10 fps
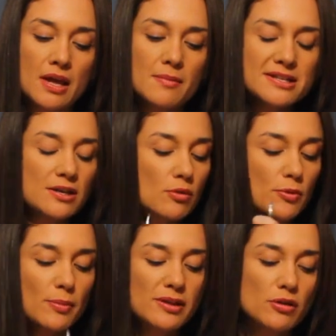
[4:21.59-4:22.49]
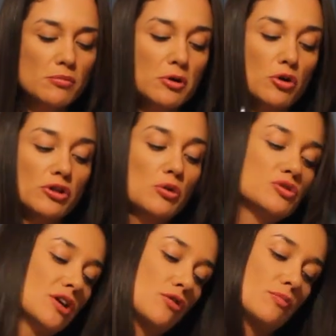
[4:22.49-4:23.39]
Y vas a irlo probando, a lo mejor te
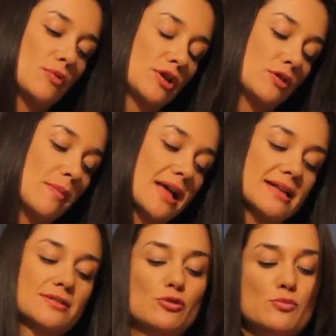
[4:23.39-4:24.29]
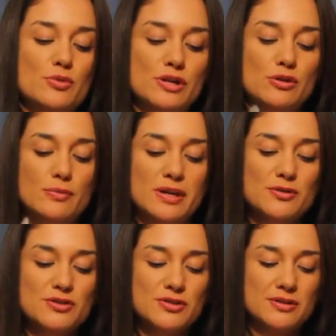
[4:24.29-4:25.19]
gusta con un poquito más, con un poquito
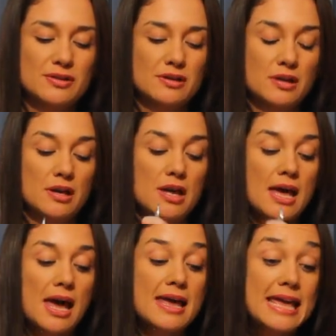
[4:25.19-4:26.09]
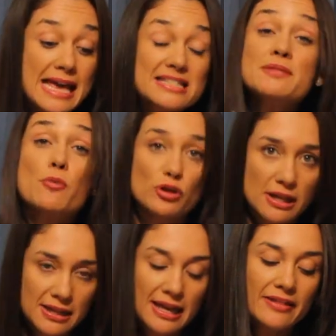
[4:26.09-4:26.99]
menos. Es
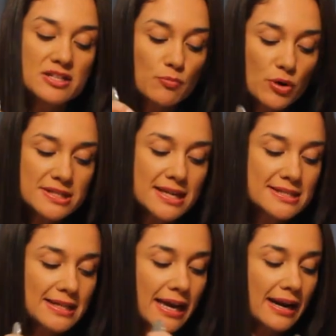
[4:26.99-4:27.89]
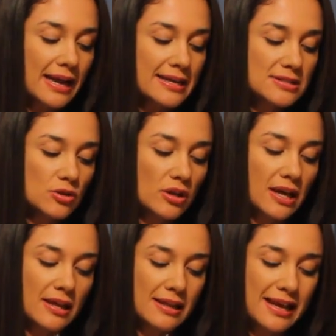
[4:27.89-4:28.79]
importante que después de hacer esto, de
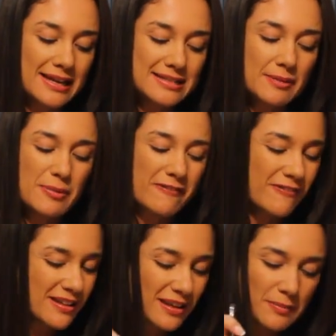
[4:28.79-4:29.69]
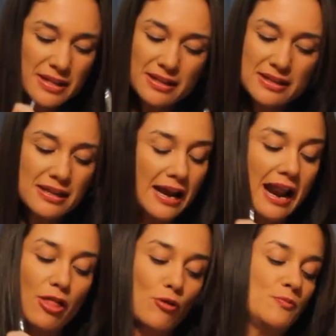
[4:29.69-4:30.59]
que, esté perfectamente
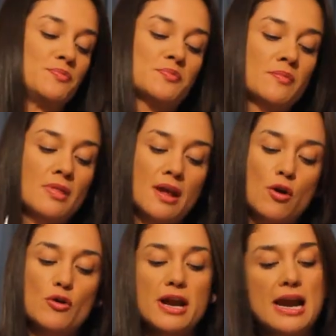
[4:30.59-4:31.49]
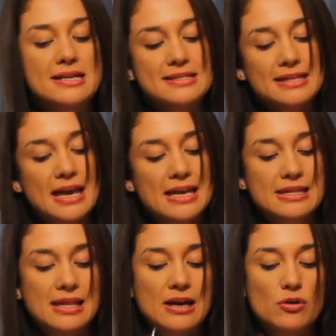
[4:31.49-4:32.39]
integrado con el
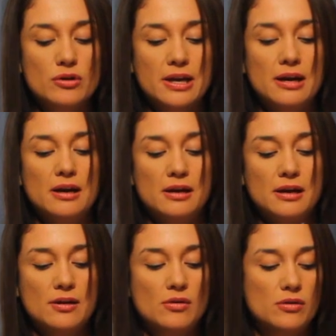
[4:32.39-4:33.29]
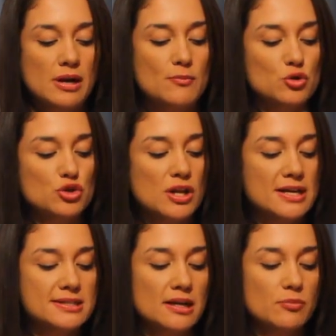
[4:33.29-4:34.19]
aceite, con, la
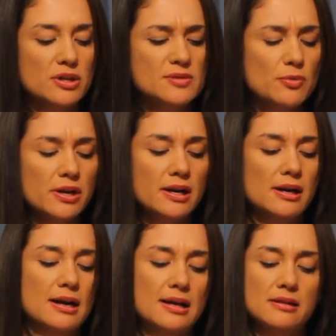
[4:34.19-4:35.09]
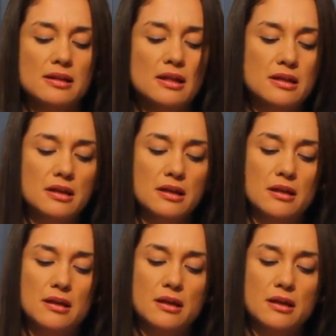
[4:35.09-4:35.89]
mostaza, puedes ponerle la cantidad que,